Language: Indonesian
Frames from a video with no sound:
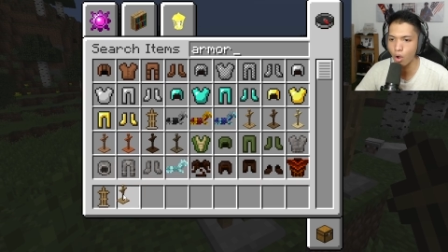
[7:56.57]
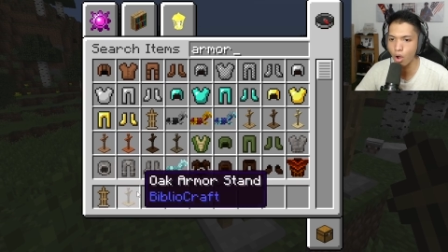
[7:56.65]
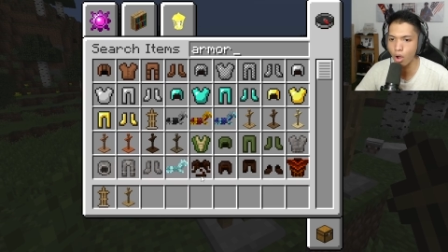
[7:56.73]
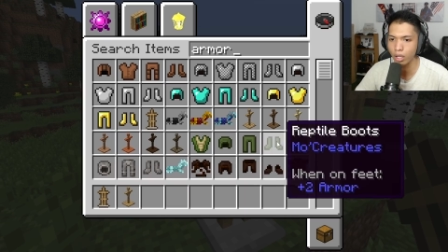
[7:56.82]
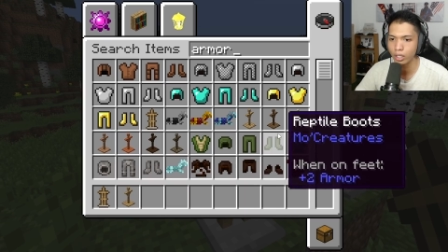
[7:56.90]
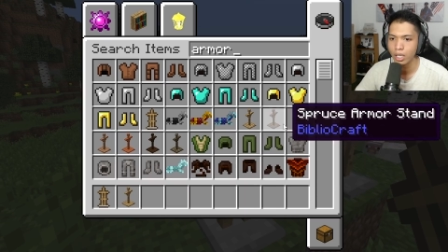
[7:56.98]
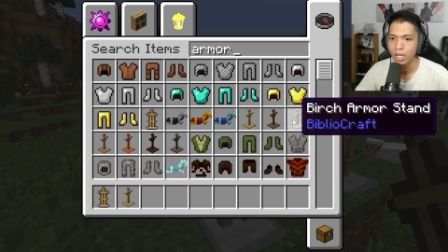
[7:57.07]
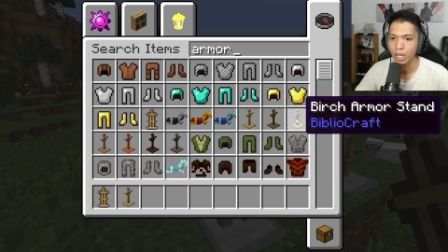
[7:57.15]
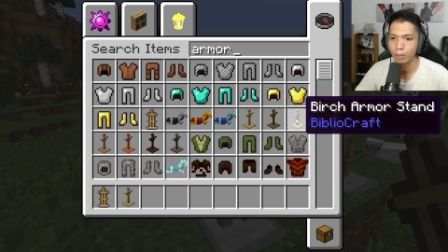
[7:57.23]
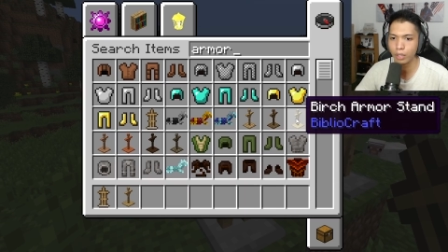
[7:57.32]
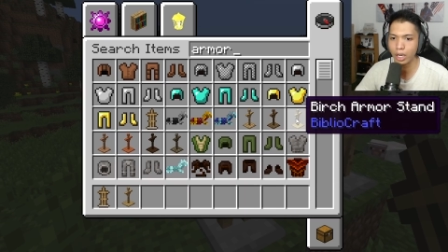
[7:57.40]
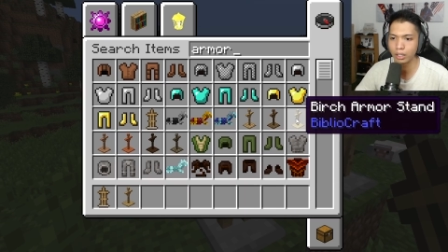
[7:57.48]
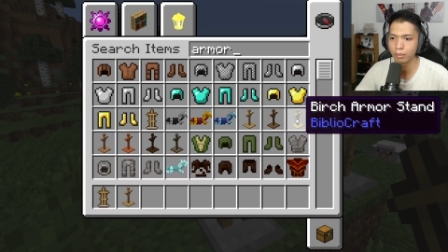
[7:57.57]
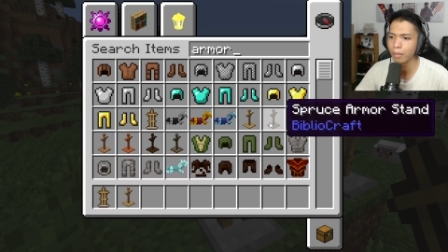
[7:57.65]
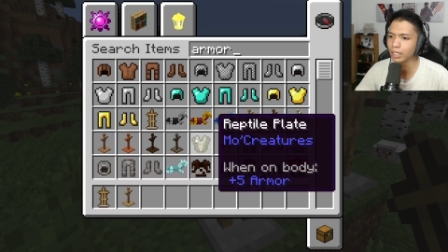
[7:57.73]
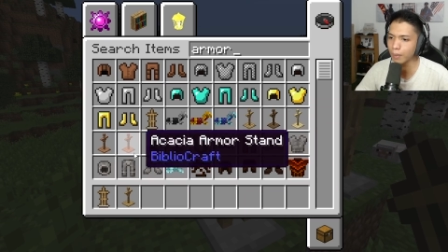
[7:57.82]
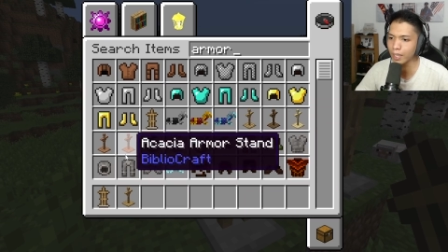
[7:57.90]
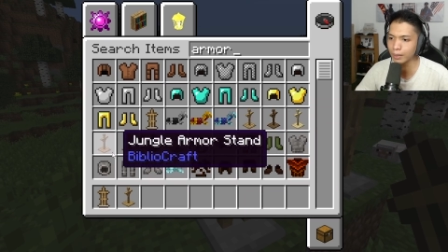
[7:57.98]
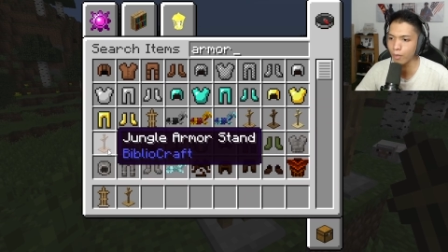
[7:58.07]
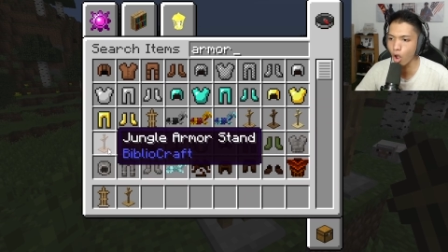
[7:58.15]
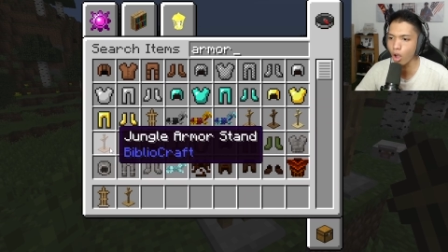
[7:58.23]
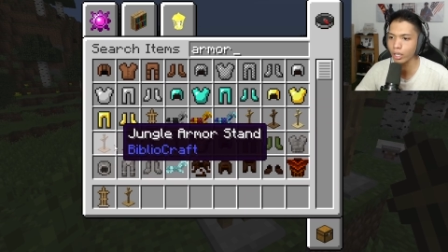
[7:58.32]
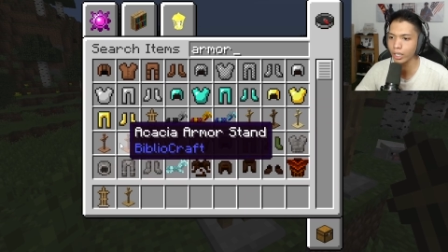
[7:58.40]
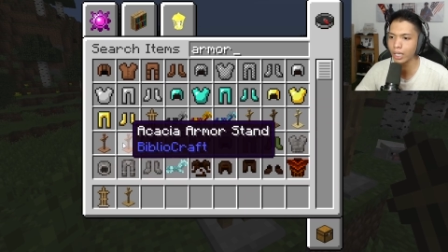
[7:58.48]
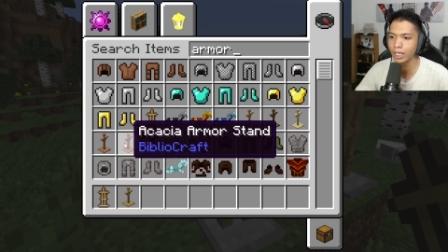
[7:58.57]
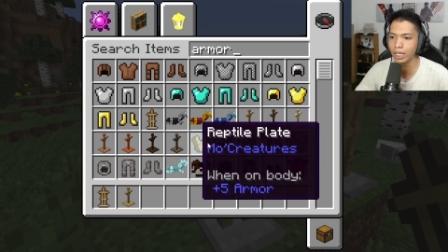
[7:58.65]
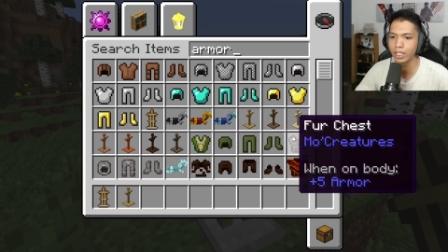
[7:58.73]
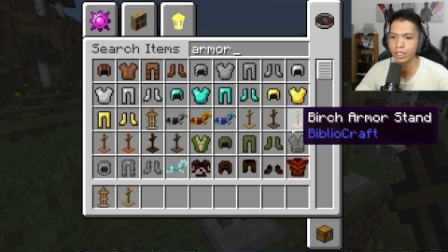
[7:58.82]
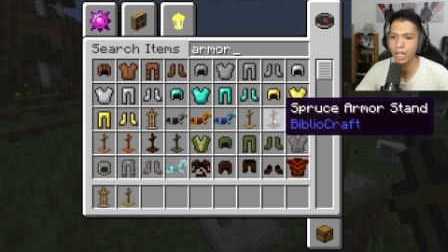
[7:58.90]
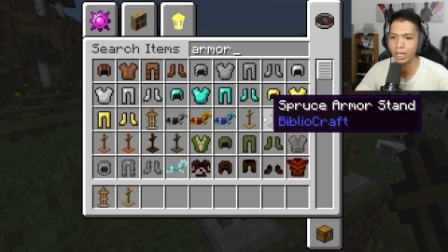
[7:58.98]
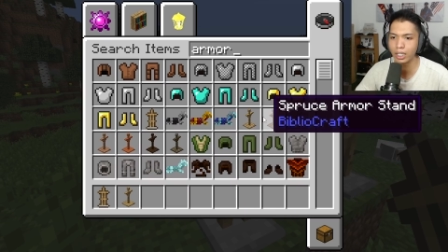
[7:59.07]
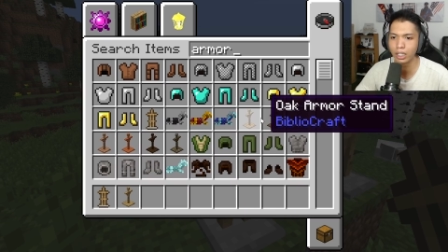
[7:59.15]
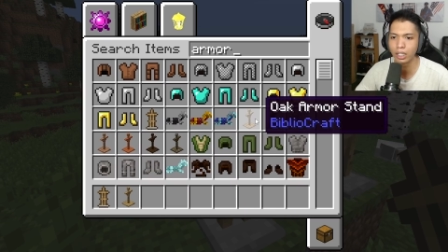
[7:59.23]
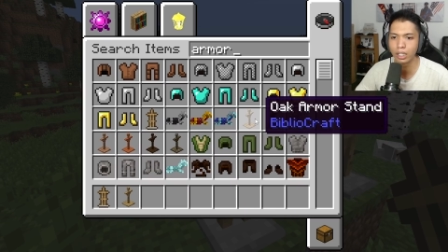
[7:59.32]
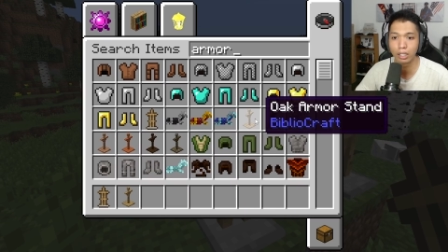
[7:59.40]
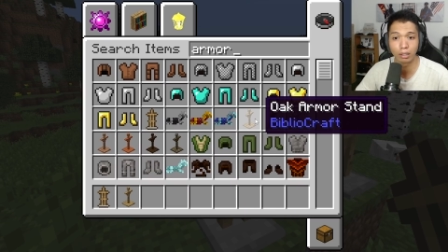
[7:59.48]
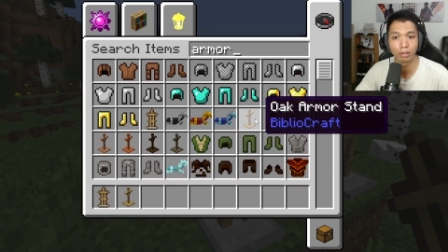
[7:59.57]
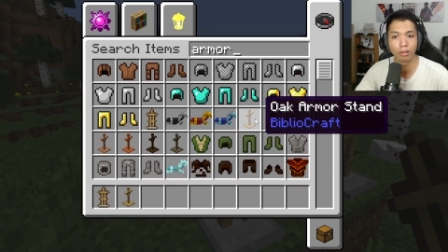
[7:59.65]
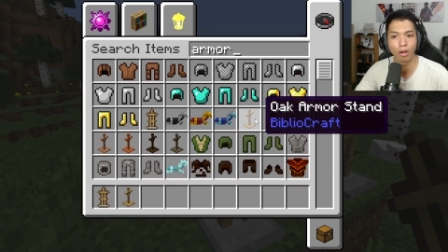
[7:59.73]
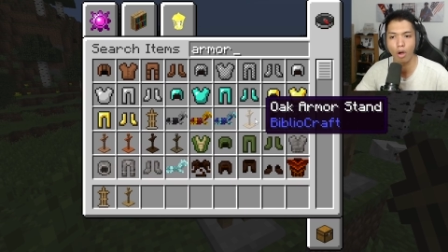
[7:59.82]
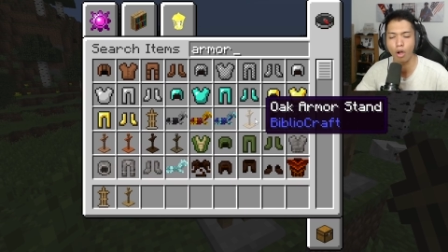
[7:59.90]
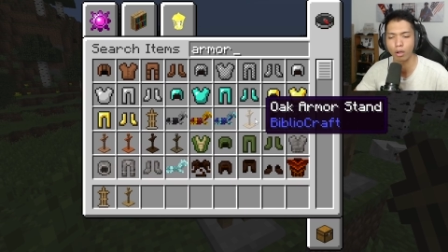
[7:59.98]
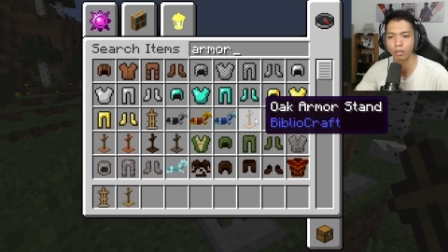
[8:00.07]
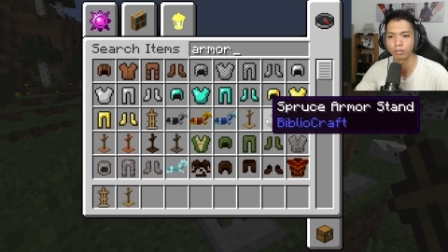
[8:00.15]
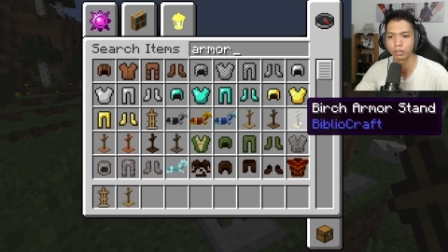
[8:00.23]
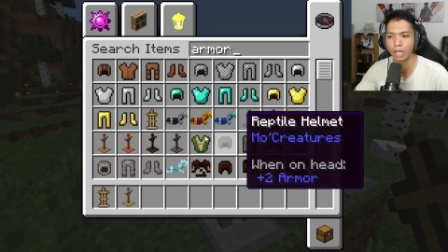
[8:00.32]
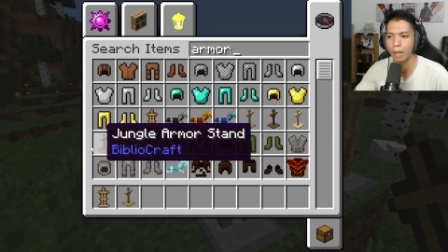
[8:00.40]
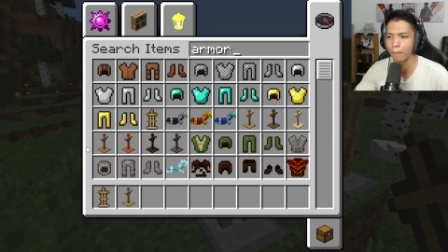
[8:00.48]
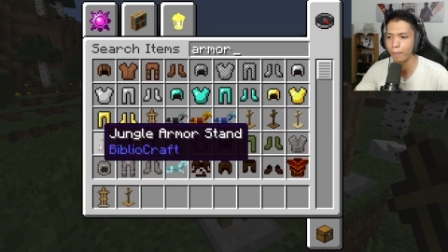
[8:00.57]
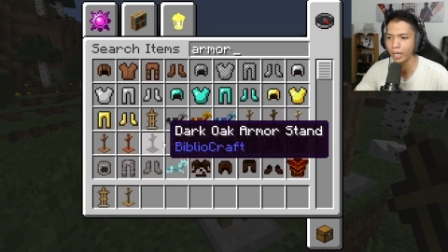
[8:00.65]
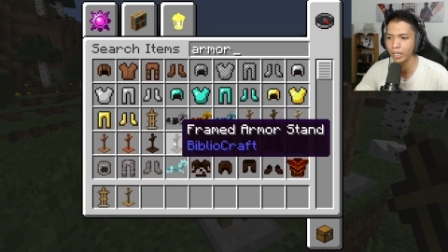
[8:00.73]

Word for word: ok, kemudian macam-macam ok ya dari dari ok sampai